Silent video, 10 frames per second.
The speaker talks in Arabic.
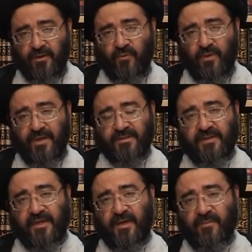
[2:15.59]

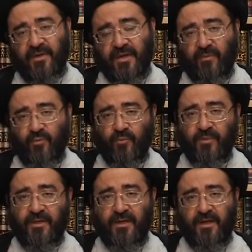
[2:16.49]
ويسأل أمير
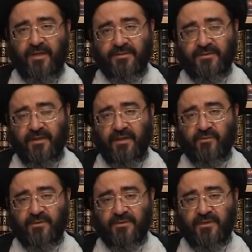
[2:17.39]
المؤمنين عليه الصلاة
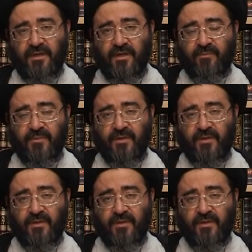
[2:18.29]
والسلام